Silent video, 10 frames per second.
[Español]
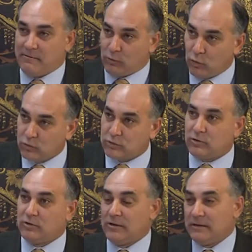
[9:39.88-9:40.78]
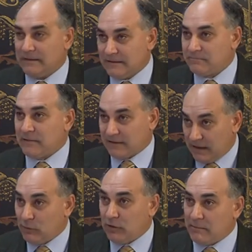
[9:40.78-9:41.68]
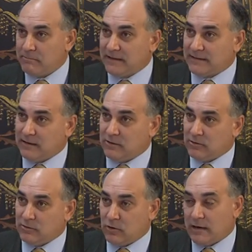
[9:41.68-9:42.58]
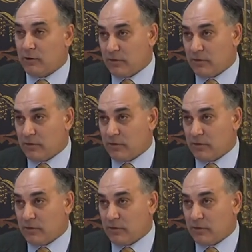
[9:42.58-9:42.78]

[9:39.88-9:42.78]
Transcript: culto. Mantenemos las misas, los, horarios de